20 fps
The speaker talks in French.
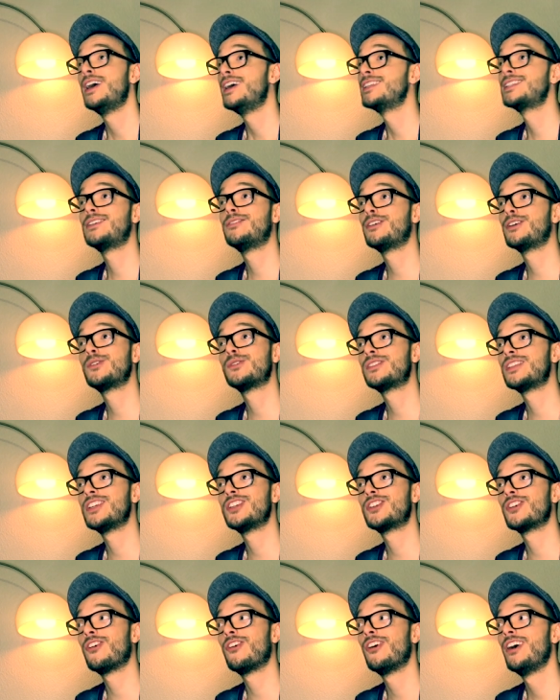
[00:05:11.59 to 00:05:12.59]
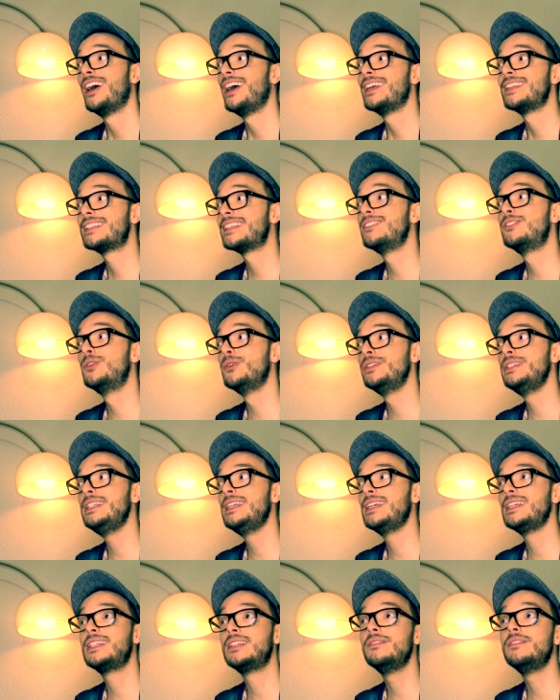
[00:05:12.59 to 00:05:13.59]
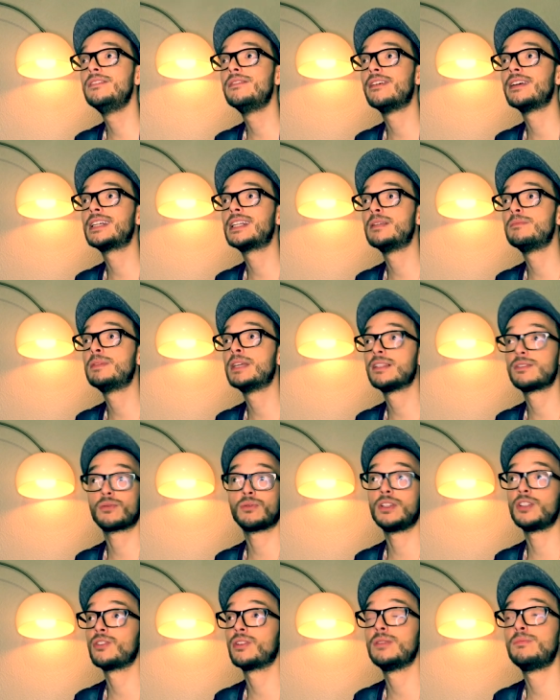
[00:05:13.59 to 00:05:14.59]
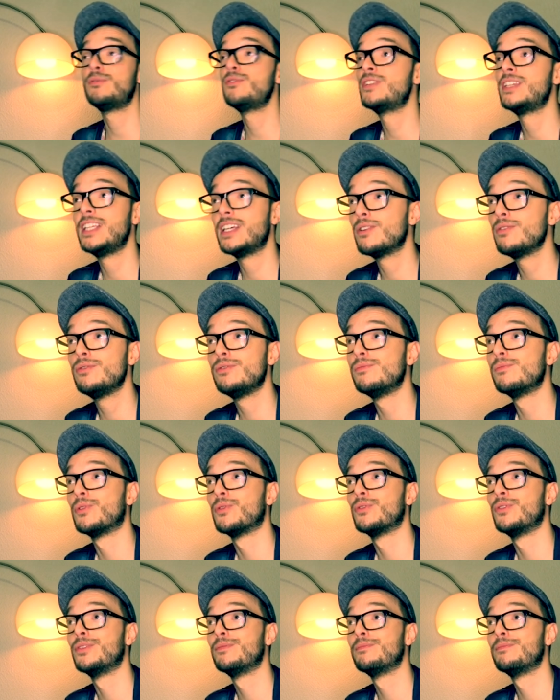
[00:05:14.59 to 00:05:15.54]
Ce qui fait que ces gens, ces deniers qui vivent avec les pièces sont les gens les plus généreux du monde,